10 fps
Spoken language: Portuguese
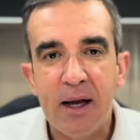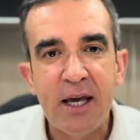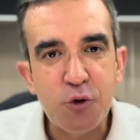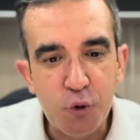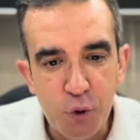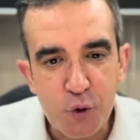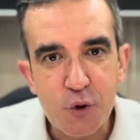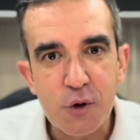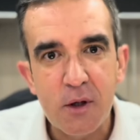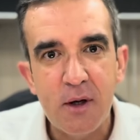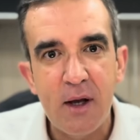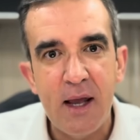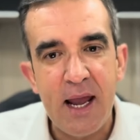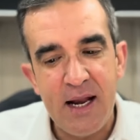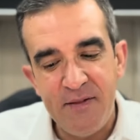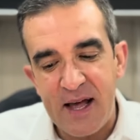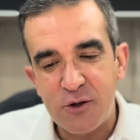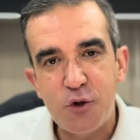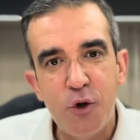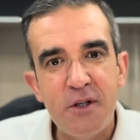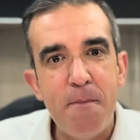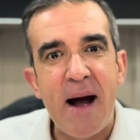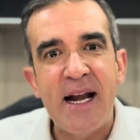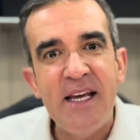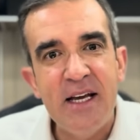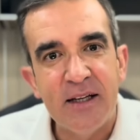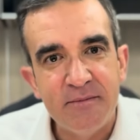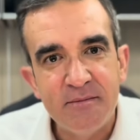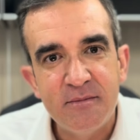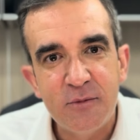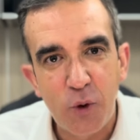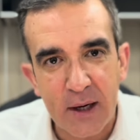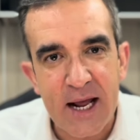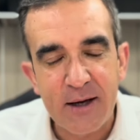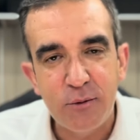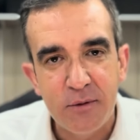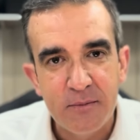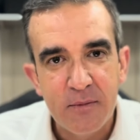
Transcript: Jesus, ele nasceu de Maria, correto?